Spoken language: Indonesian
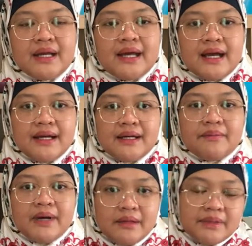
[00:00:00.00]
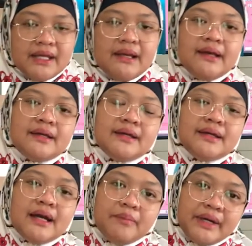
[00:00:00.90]
Nah, ada pertanyaan lagi,
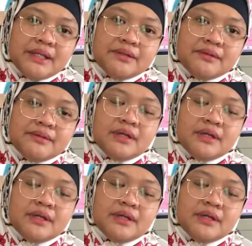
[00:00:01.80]
apa itu?